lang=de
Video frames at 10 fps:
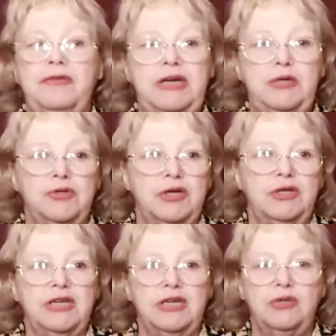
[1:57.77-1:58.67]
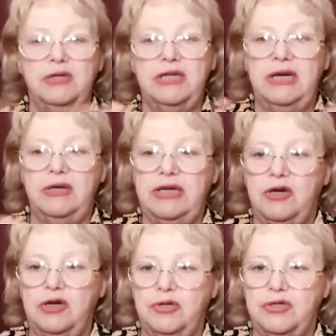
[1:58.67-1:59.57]
Um 17 Uhr waren wir
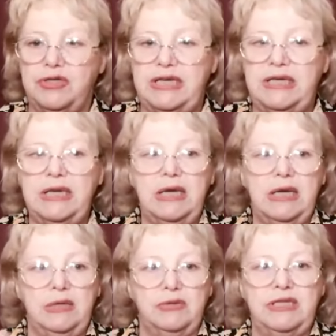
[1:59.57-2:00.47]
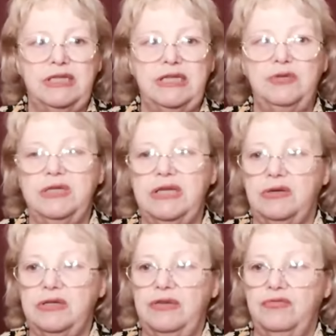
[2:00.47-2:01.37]
verabredet, um unsere Skier und
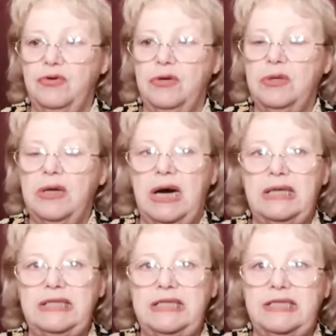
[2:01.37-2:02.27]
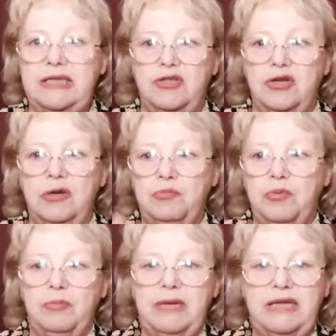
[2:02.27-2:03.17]
alles andere zum Auto zu bringen.
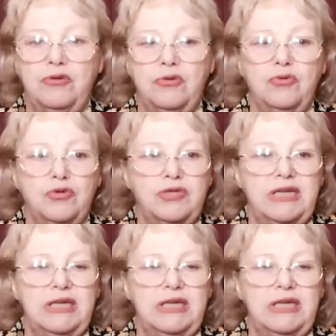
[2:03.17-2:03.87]
Er